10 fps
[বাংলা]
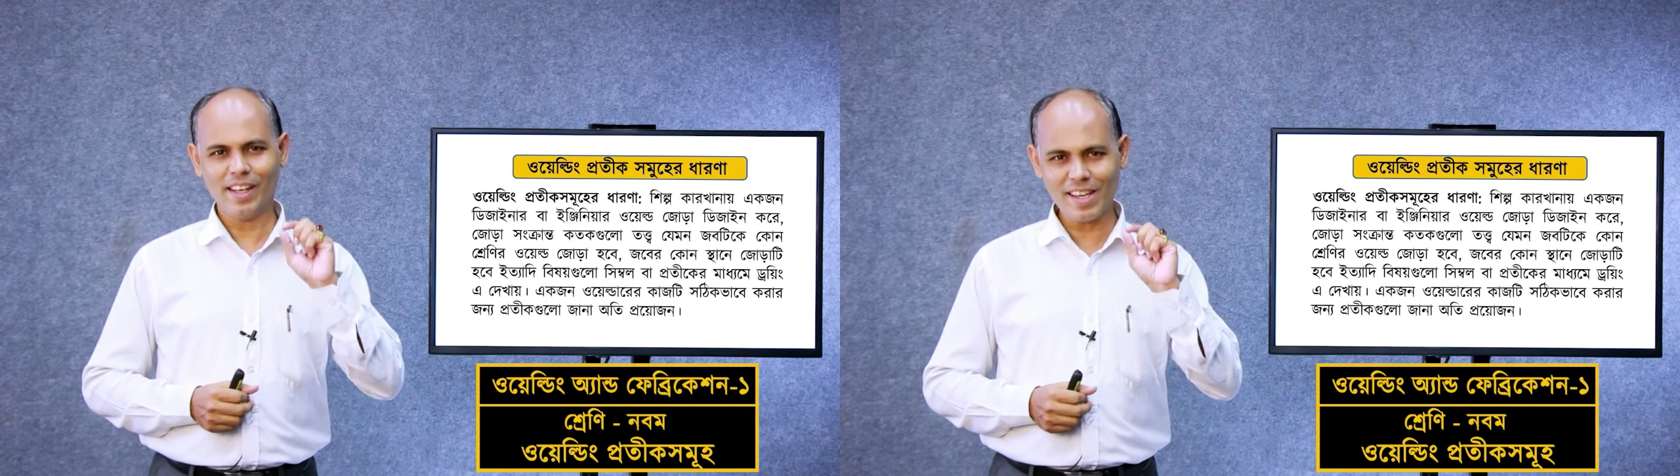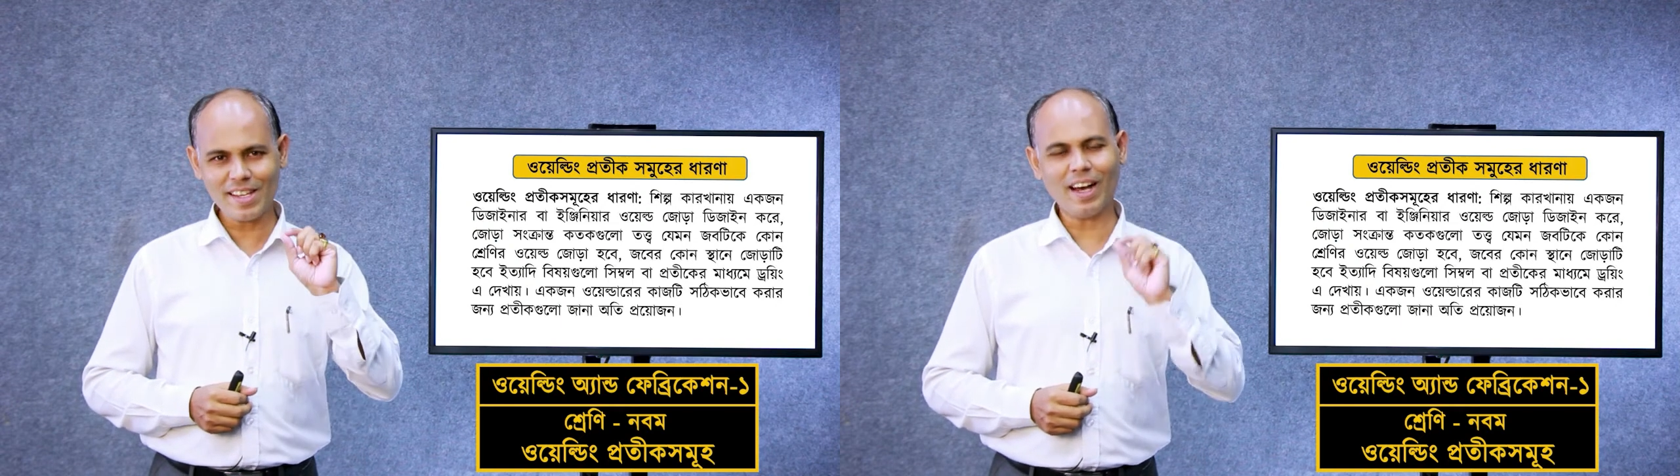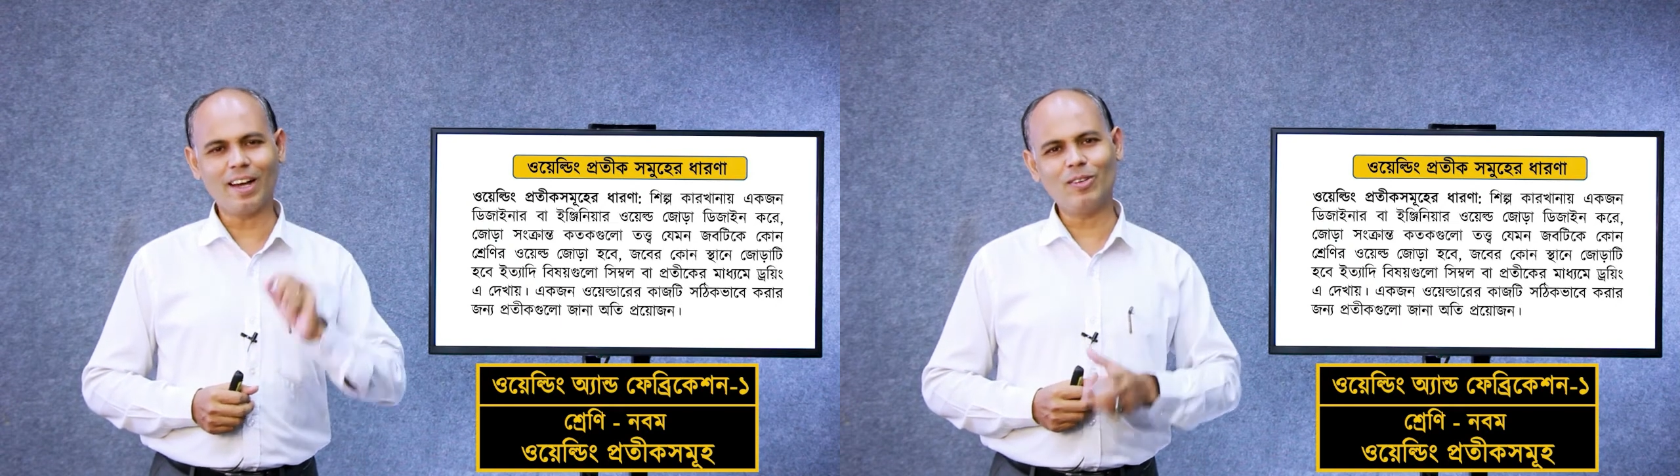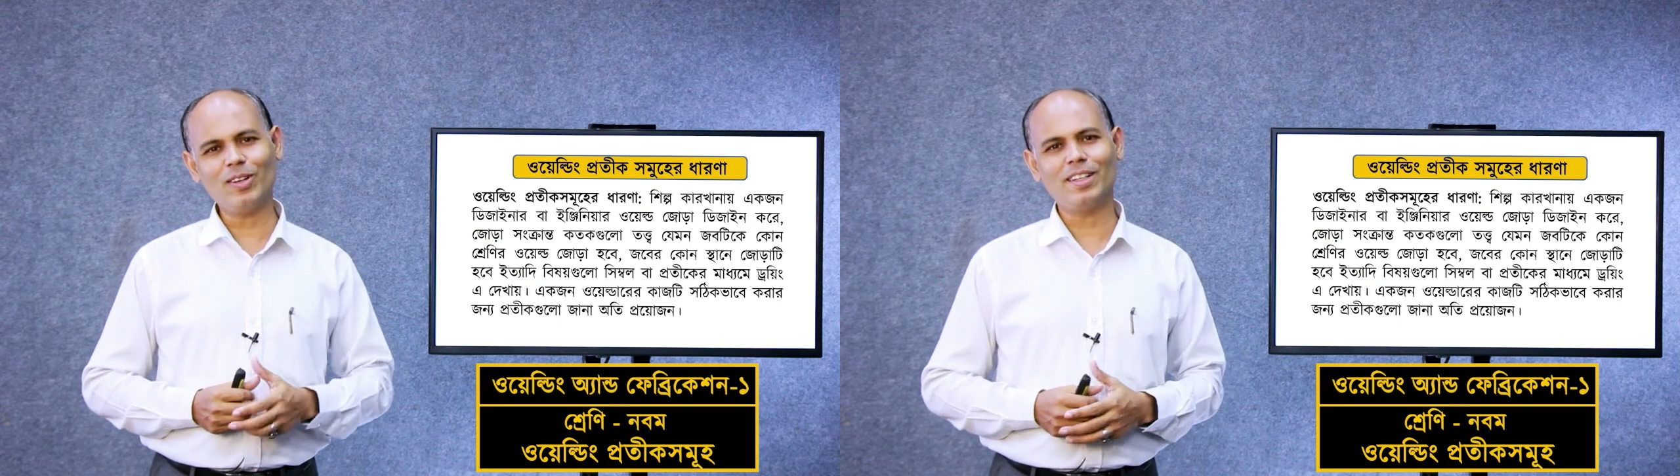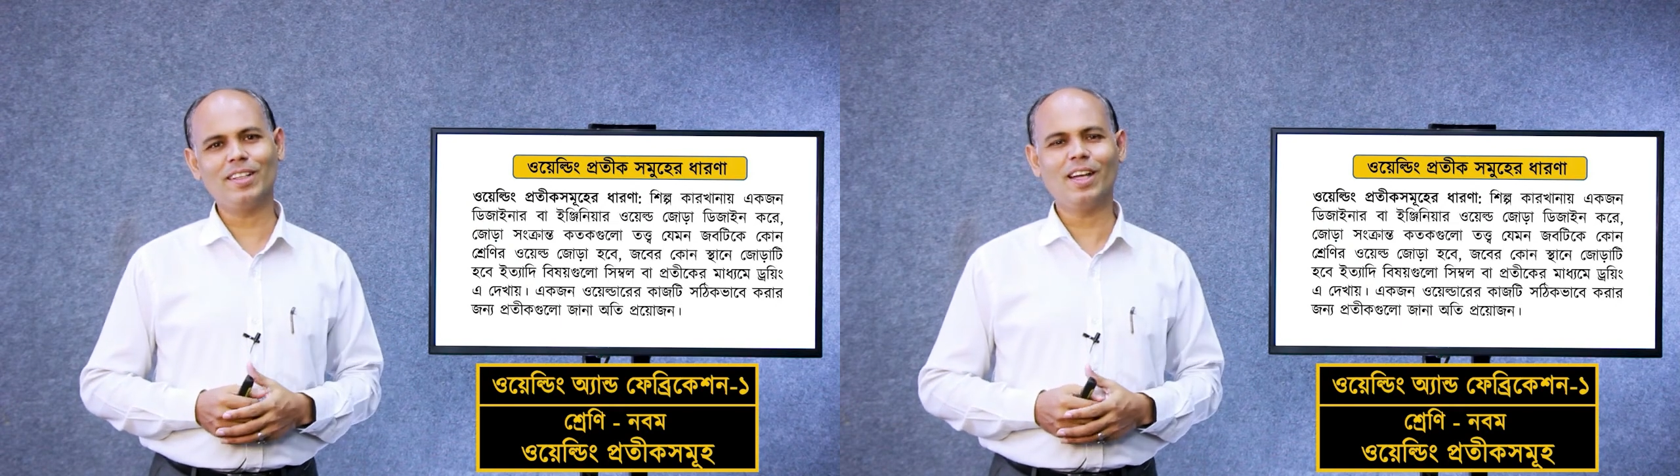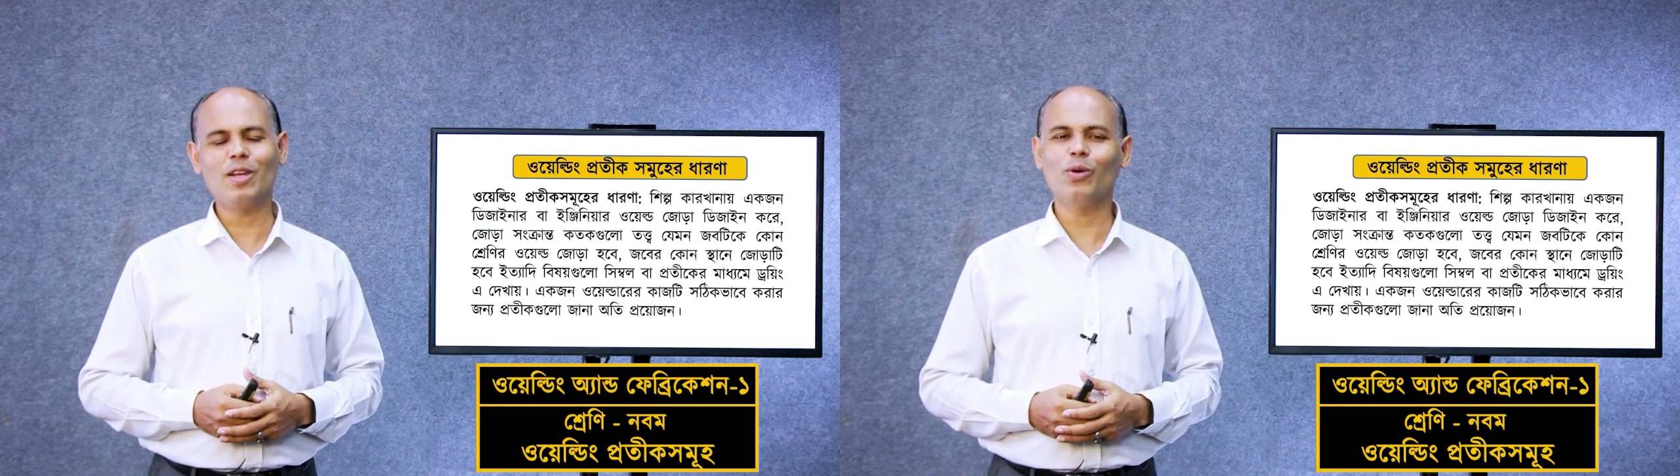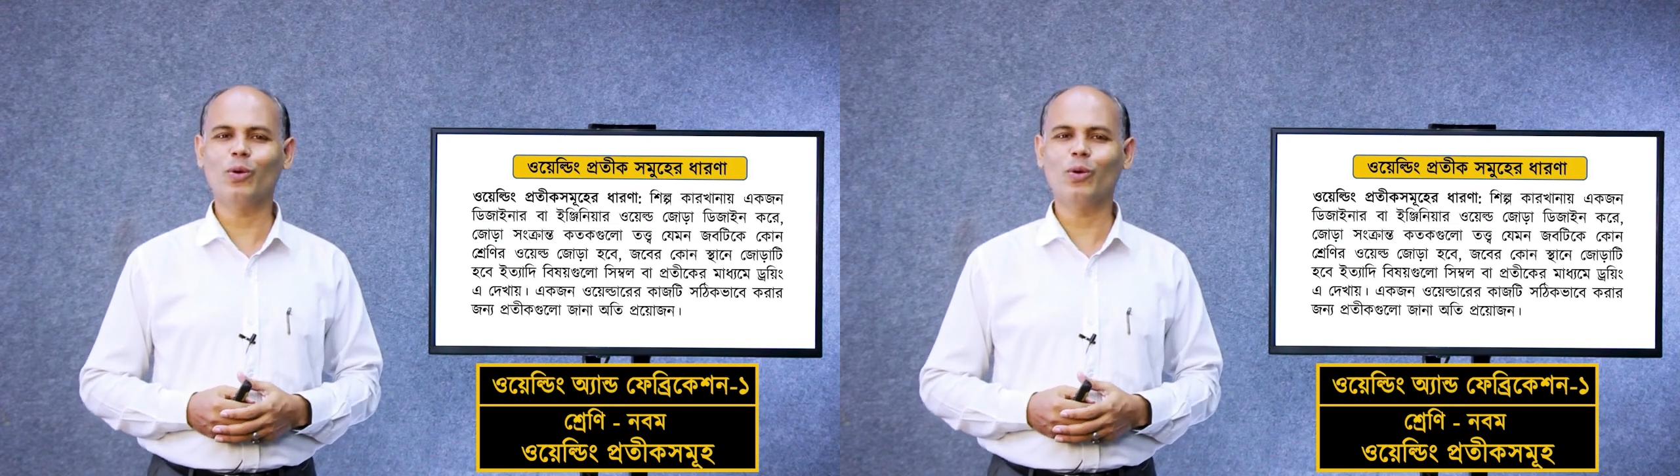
এই কারণেই এই